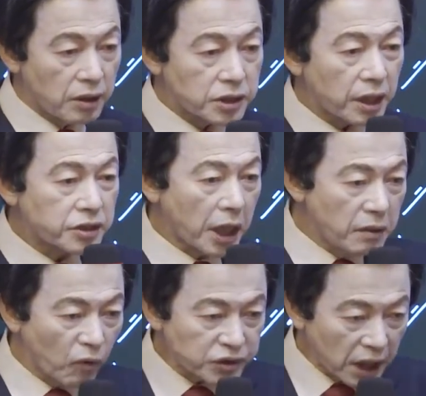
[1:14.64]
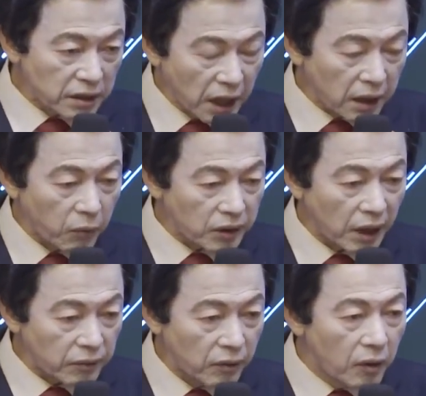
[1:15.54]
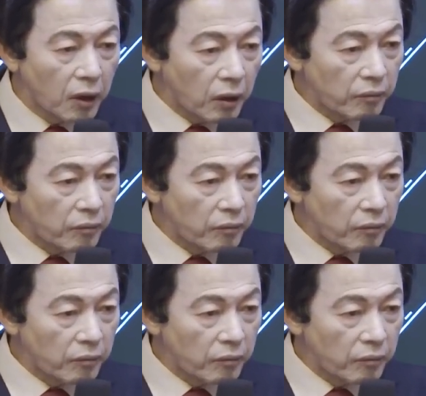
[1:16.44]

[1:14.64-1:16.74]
세계 제일 못 사는 나라보다도